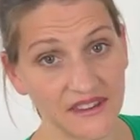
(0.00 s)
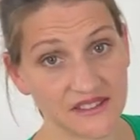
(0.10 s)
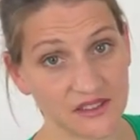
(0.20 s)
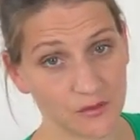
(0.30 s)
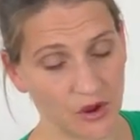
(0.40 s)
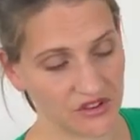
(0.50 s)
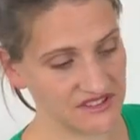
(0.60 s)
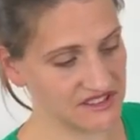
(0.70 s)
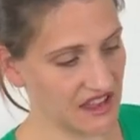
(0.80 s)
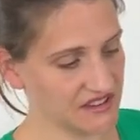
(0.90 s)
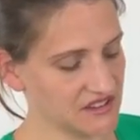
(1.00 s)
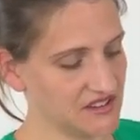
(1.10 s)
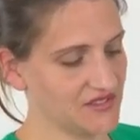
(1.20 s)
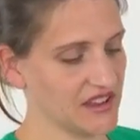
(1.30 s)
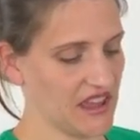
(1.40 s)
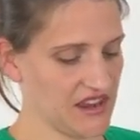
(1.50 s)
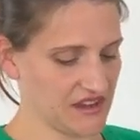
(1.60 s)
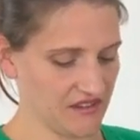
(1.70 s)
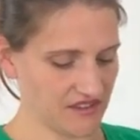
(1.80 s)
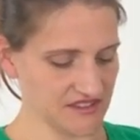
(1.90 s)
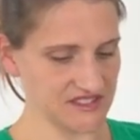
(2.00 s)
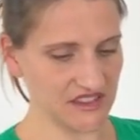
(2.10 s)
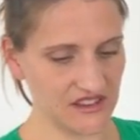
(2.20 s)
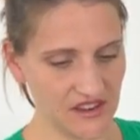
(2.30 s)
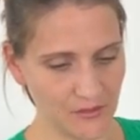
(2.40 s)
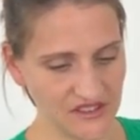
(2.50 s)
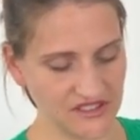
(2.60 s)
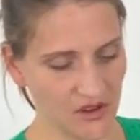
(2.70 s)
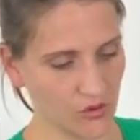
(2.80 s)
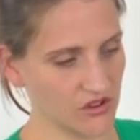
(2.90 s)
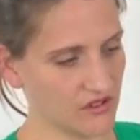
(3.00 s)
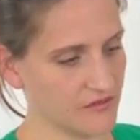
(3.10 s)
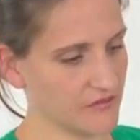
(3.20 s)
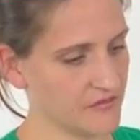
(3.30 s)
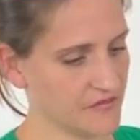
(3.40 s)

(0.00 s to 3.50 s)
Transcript: anders gebaut als die anderen, die wir kennen. Ihr seht nämlich hier unten